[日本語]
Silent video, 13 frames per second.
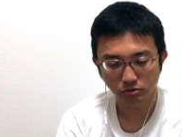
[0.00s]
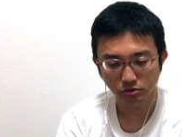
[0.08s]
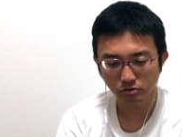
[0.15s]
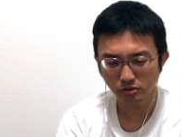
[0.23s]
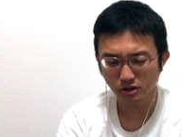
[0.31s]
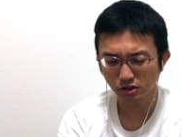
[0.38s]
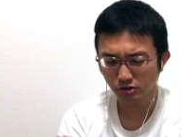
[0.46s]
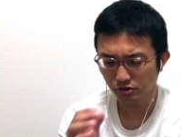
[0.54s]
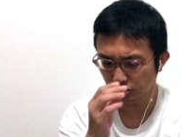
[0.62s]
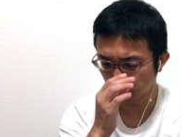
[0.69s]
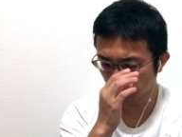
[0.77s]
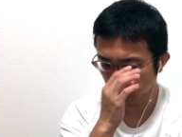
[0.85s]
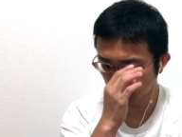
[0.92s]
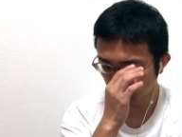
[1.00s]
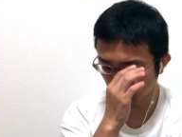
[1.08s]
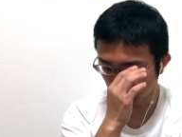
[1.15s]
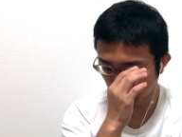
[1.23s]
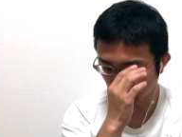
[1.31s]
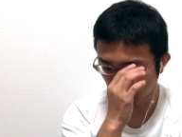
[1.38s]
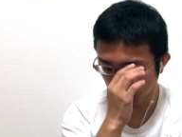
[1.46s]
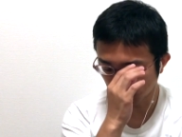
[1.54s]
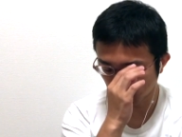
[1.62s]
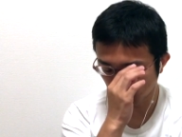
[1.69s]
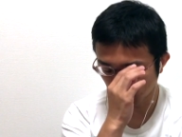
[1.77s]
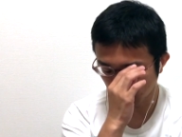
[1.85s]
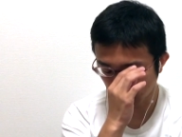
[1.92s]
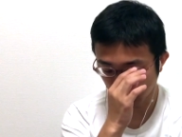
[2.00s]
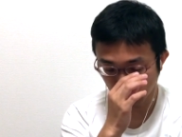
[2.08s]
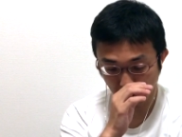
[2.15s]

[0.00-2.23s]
ここは9筋は無視していきましょうか。